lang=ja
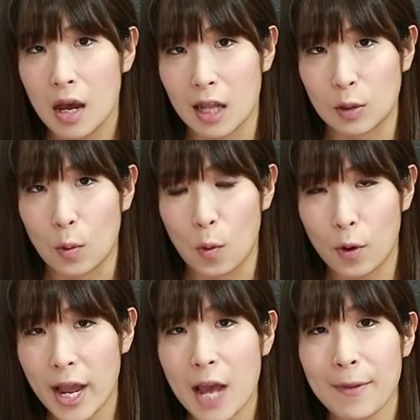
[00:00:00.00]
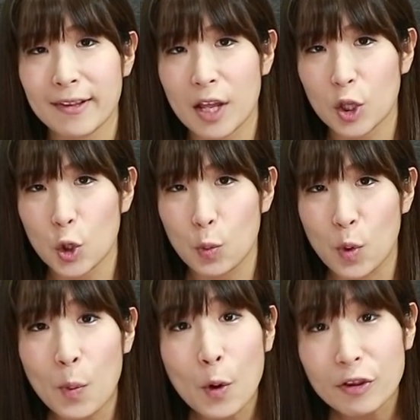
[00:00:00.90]
あと岡山産の
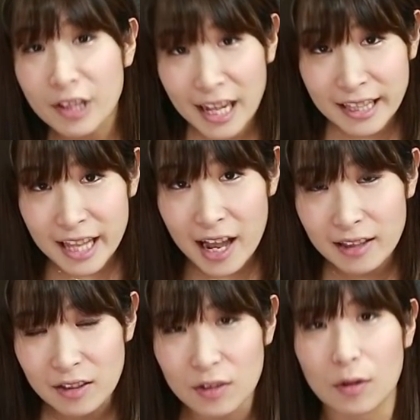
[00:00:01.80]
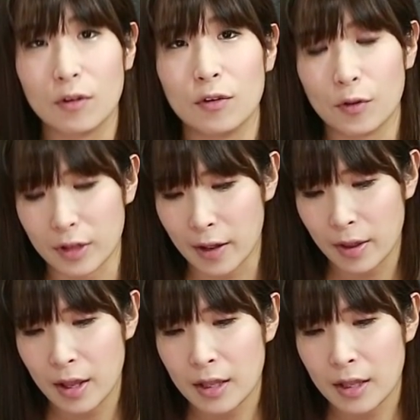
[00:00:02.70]
桃を使ったというような。